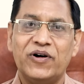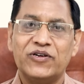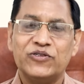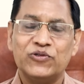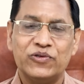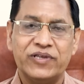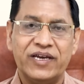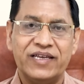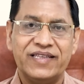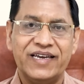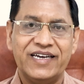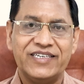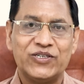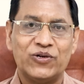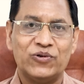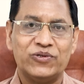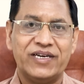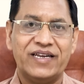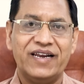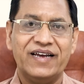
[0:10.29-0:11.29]
मौजूद है देश
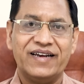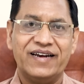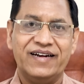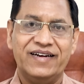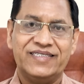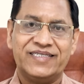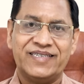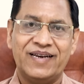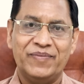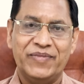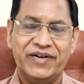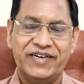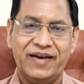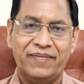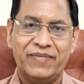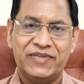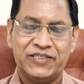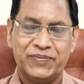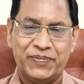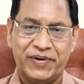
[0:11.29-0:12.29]
रोजाना के डिजिटल
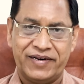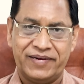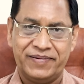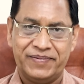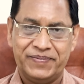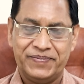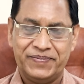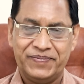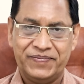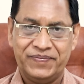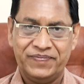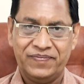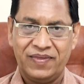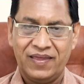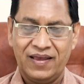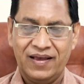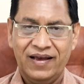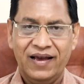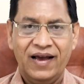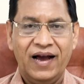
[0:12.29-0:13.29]
मीडिया मंच पर
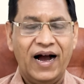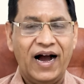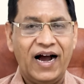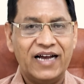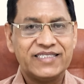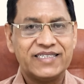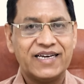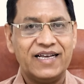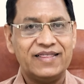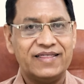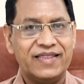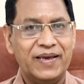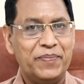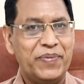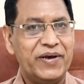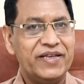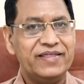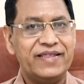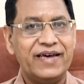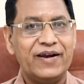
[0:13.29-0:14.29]
आजकल
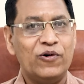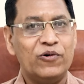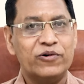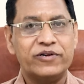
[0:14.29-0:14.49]
दीपेंद्र